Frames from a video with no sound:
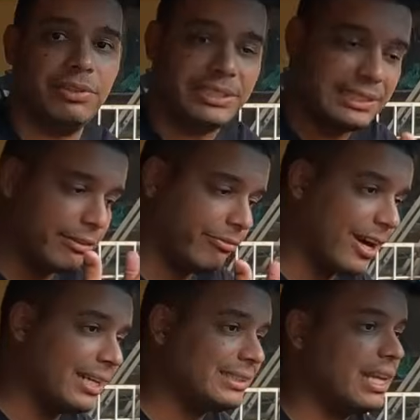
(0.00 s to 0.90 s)
você
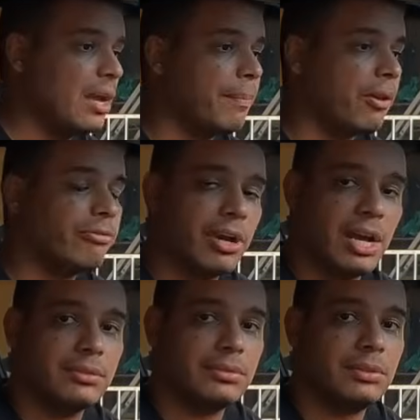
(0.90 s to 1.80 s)
vai ser
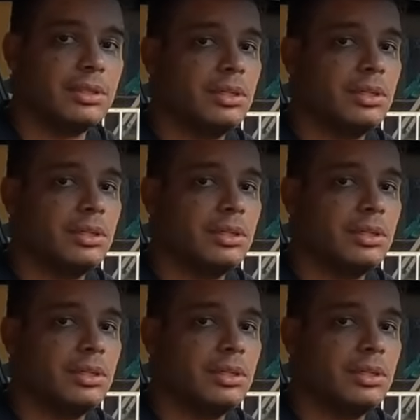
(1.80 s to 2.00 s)
reprovado.